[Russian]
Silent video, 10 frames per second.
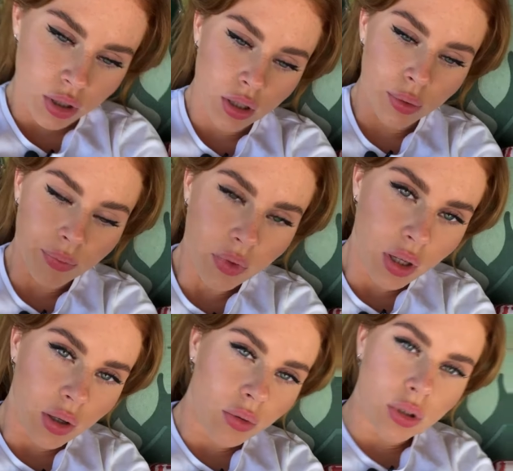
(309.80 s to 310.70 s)
Поболтаем.
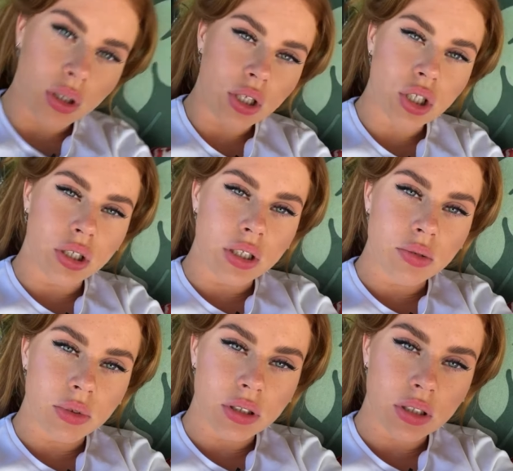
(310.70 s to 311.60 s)
А
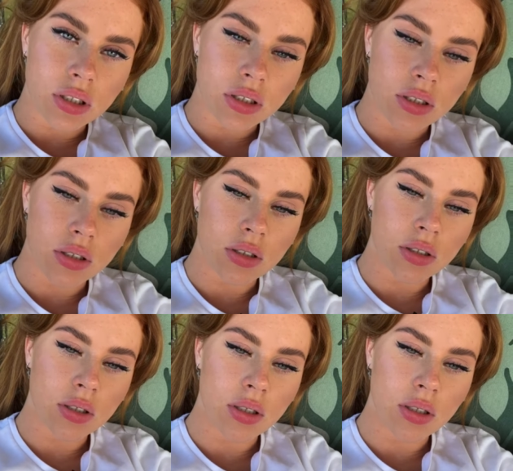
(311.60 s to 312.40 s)
Наташка есть, мне интересно.